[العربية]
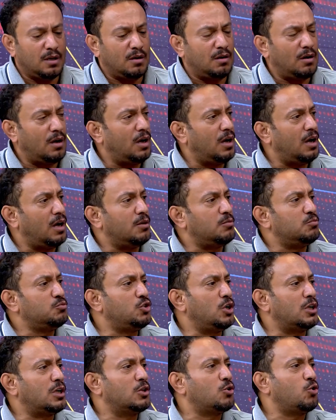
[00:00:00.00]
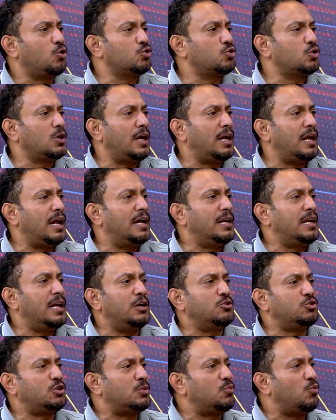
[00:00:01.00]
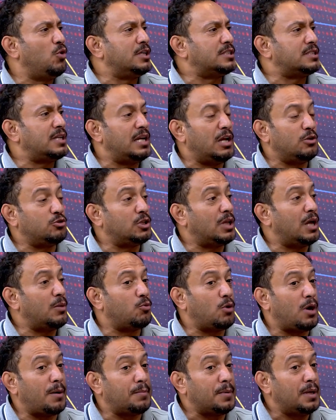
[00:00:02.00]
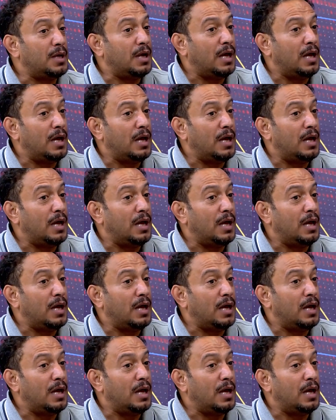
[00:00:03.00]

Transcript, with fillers: آه، مجرد خطه الان، لا يوجد موازنه، لا يوجد ابواب.